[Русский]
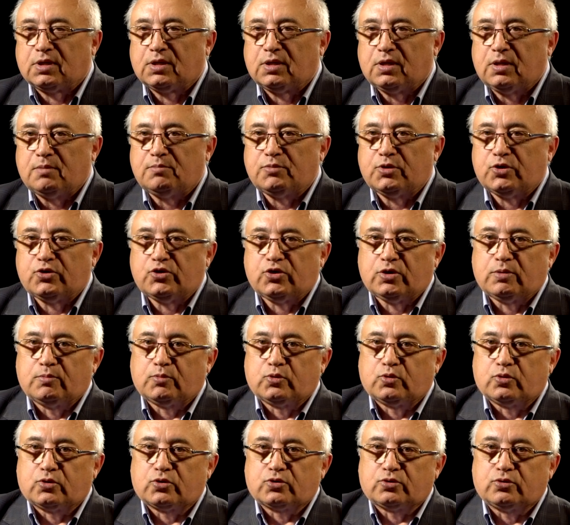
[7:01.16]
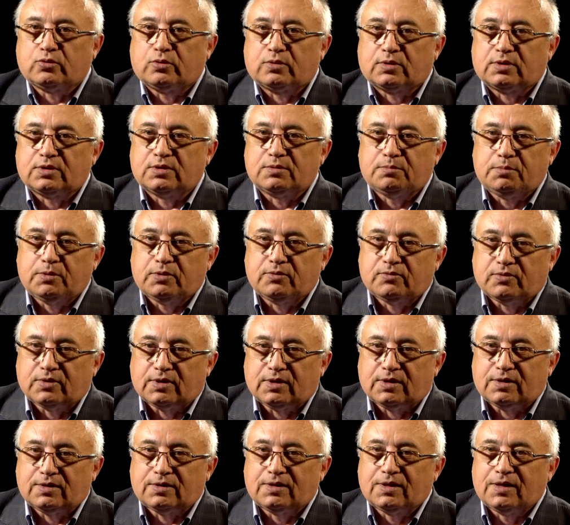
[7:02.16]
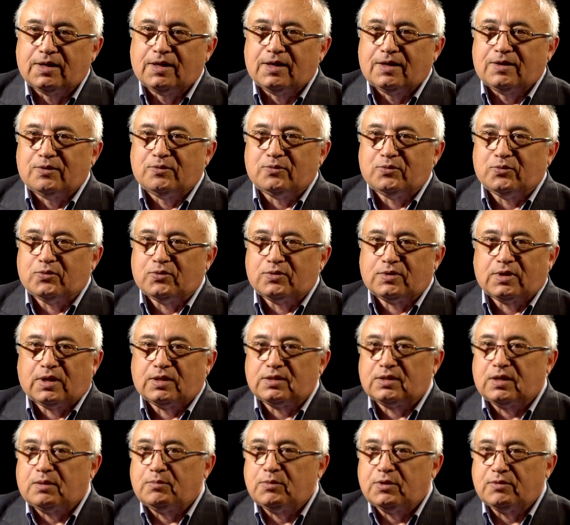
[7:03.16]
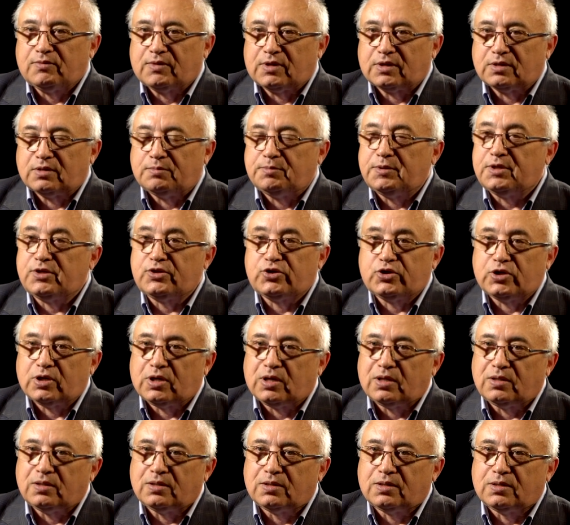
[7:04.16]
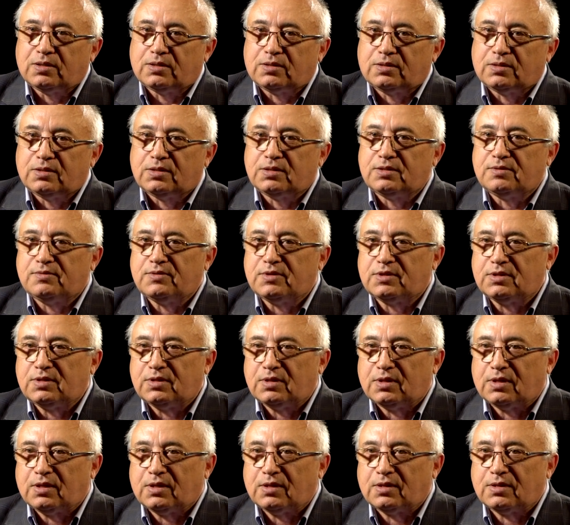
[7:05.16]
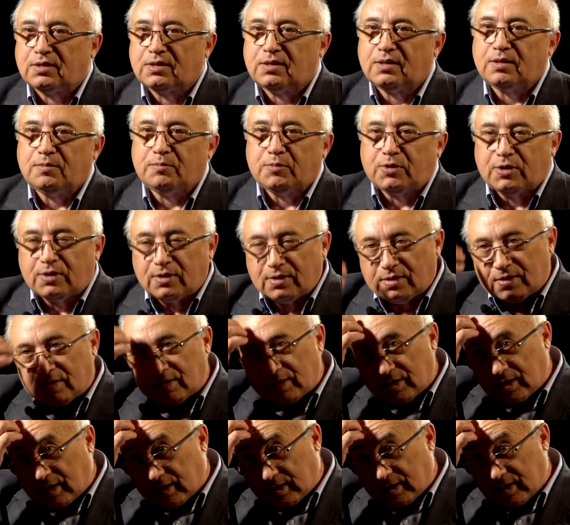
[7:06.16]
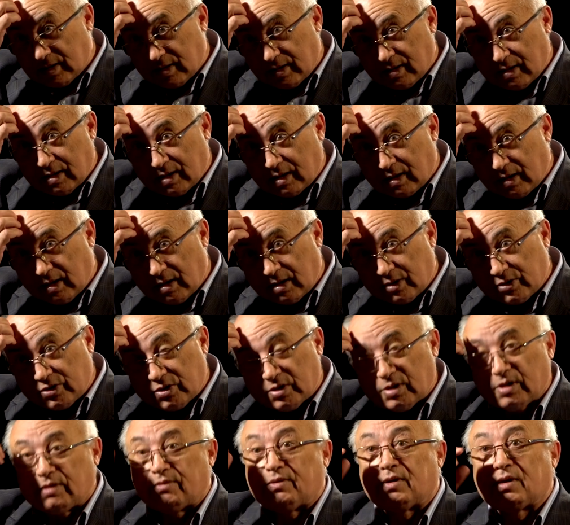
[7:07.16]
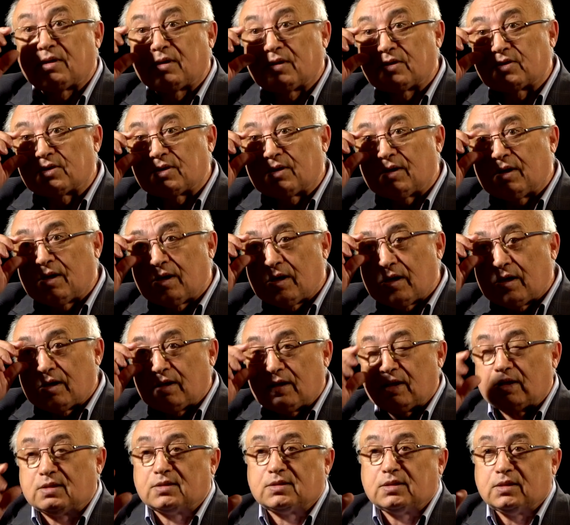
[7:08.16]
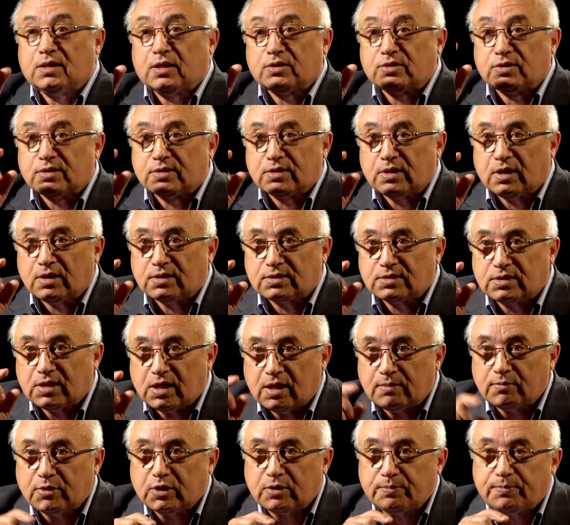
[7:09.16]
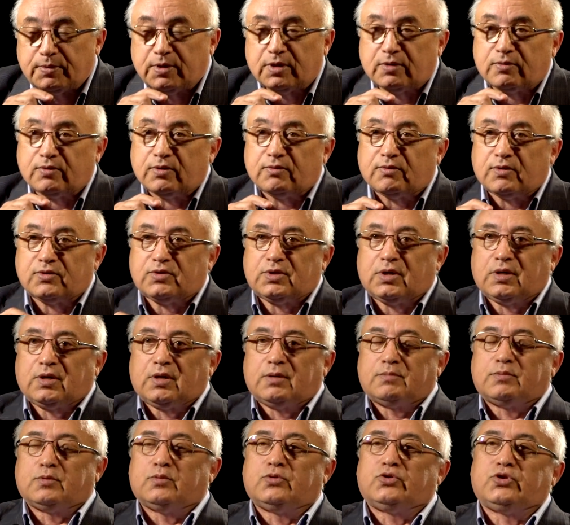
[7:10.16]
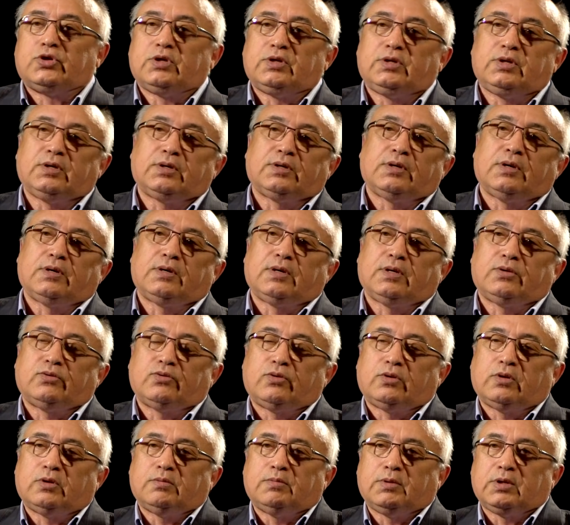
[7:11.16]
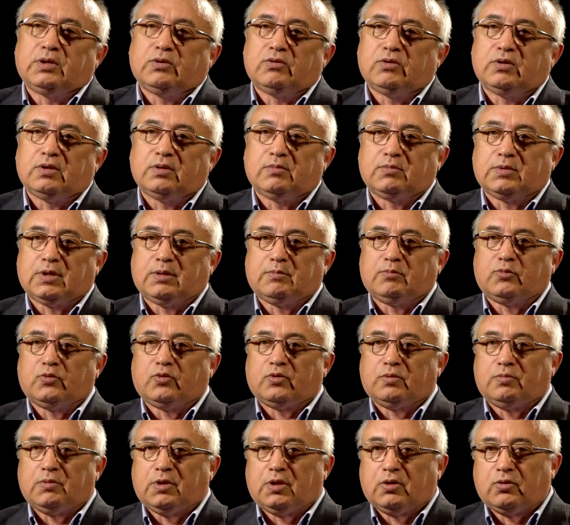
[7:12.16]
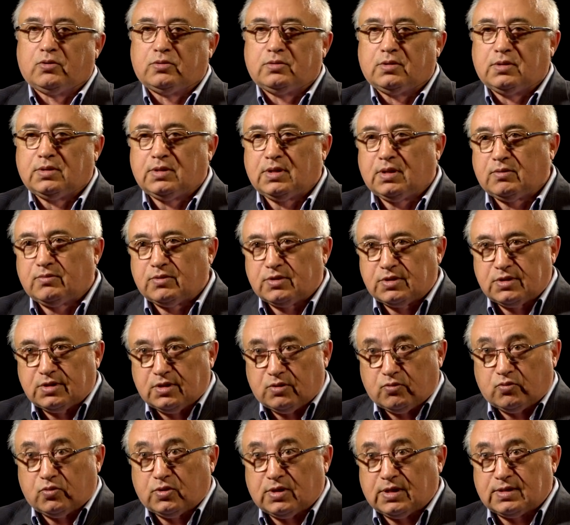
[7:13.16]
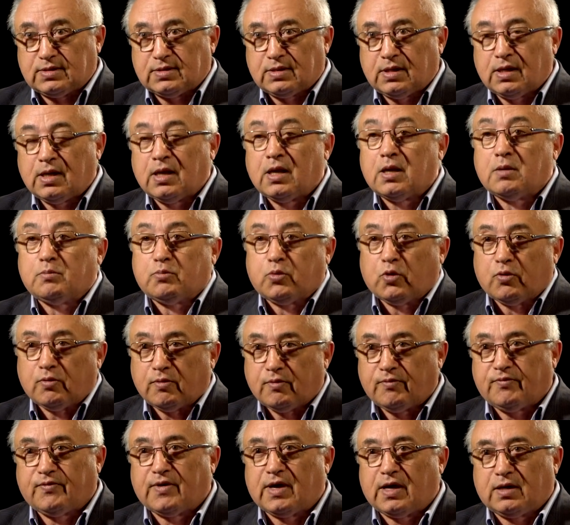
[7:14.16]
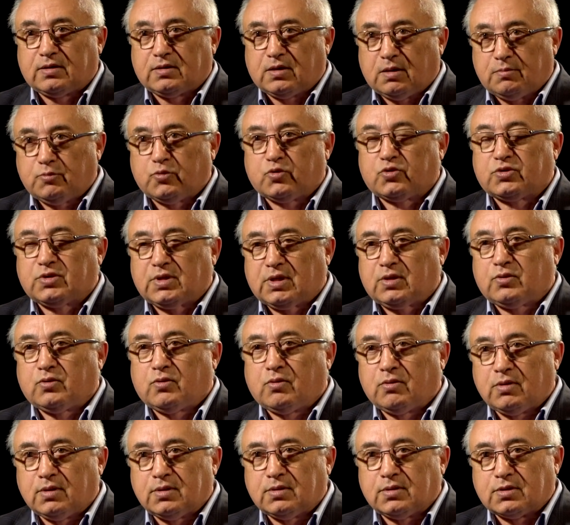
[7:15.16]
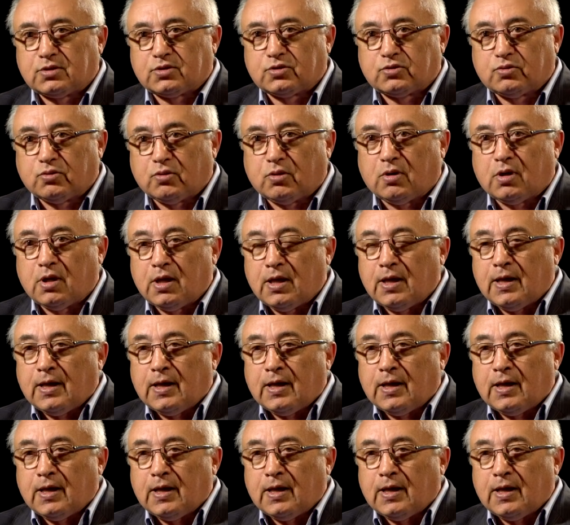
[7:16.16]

крепче, чем то, что он разбивает – вот. А там неважно, песчаник это, известняк, кремень и так далее. А для человека же, для, даже для самых первых, во всяком случае, тех, о которых мы говорим, там двухмиллионной древности у нас, по фактами установлено, что